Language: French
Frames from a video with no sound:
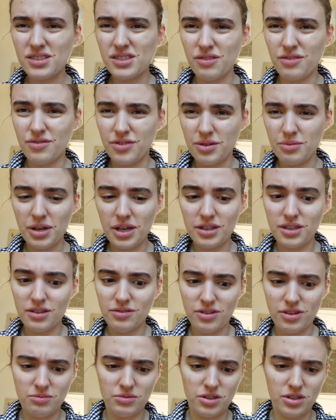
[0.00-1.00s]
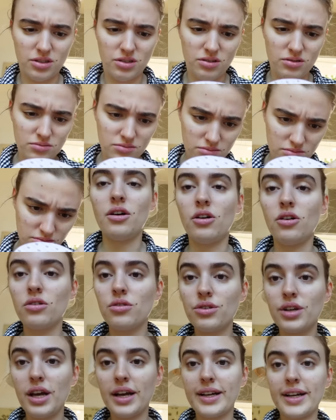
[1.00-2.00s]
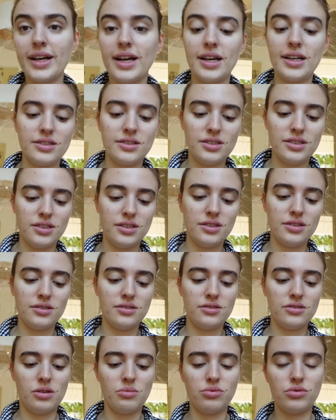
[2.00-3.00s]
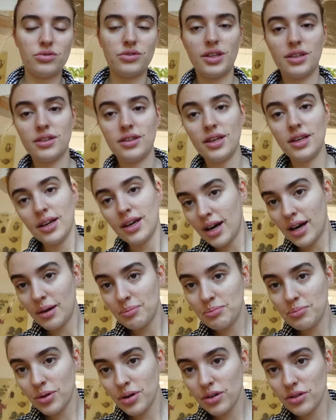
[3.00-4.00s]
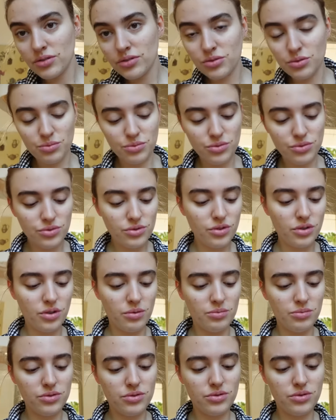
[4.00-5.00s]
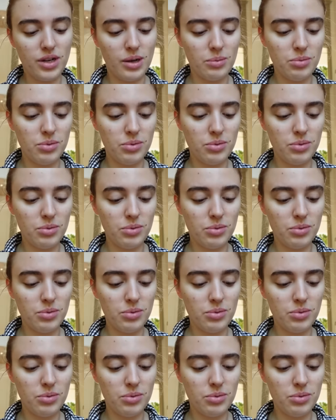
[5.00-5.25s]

que c'est fait par des femmes d'ailleurs. En gros, la créatine, c'est pour t'aider à prendre du muscle en plus de la